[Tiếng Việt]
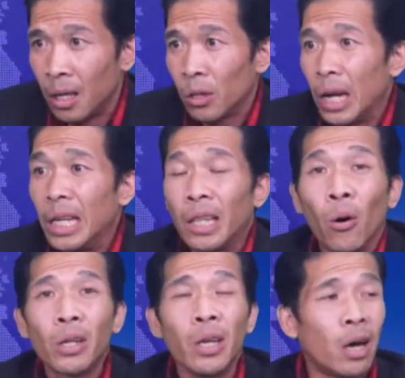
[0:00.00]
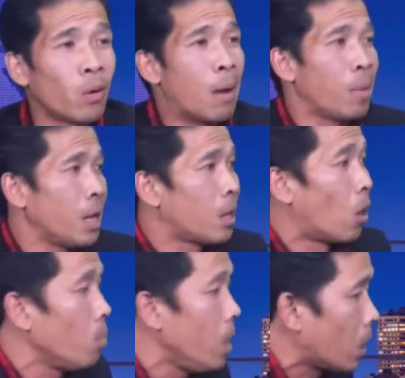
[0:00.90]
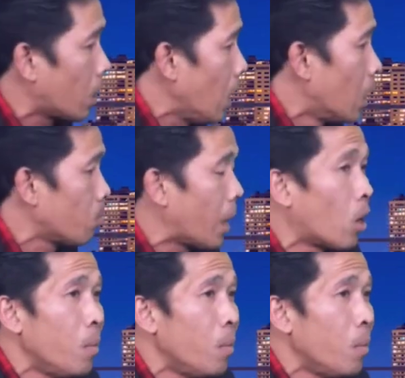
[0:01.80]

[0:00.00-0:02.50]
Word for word: tùy thuộc vô là mày có biết cái lưng mày có